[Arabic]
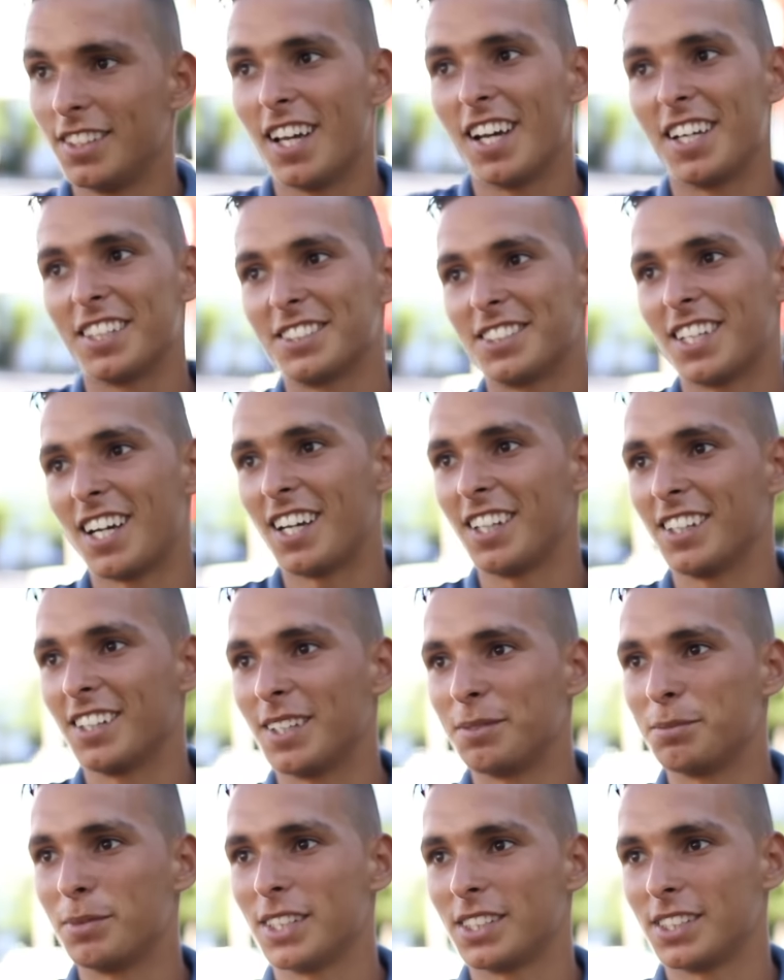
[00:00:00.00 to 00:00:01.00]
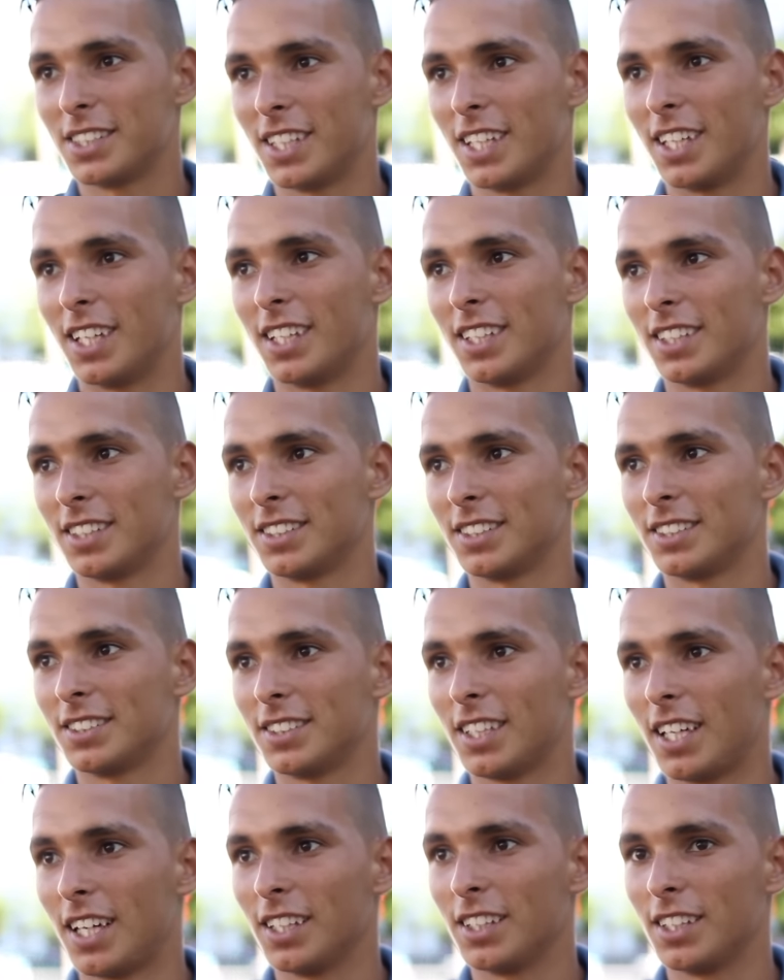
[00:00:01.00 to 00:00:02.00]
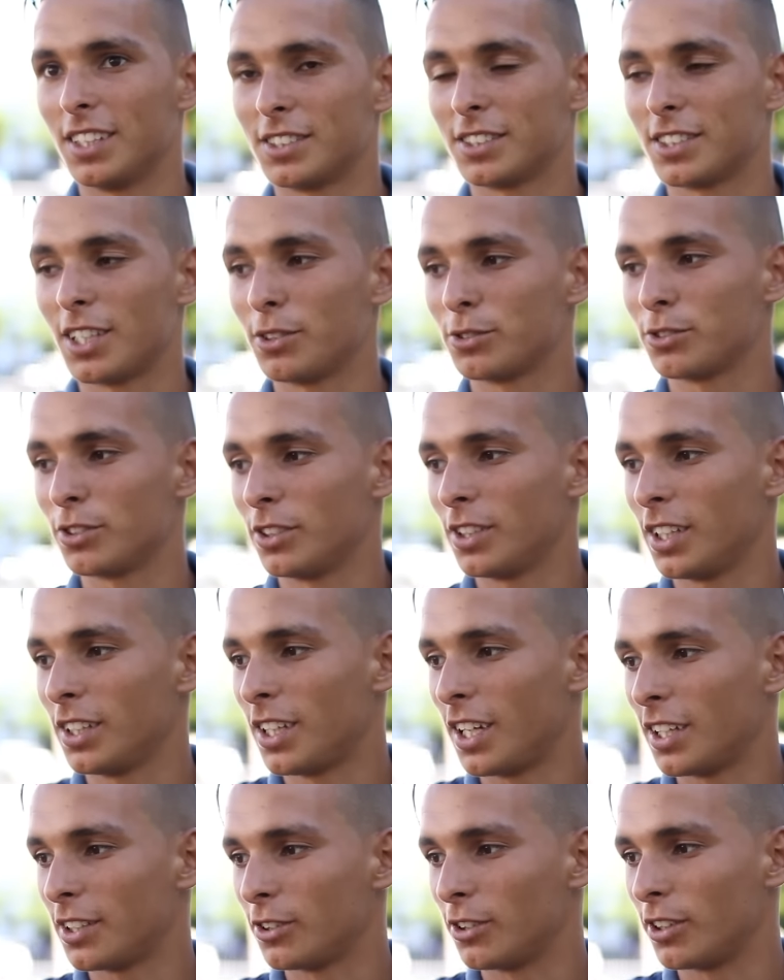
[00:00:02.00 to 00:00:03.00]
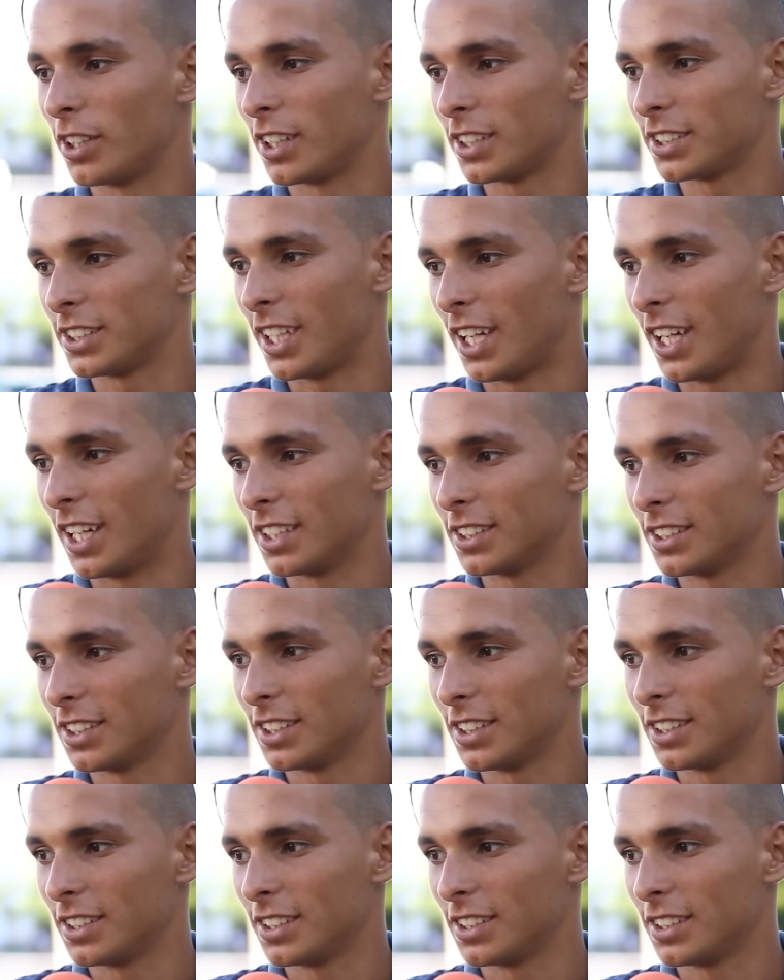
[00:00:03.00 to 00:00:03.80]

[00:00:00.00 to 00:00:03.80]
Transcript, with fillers: لا ان شاء الله ماشي ان شاء الله نصوتوا ولا الله يكون خير شي حاجه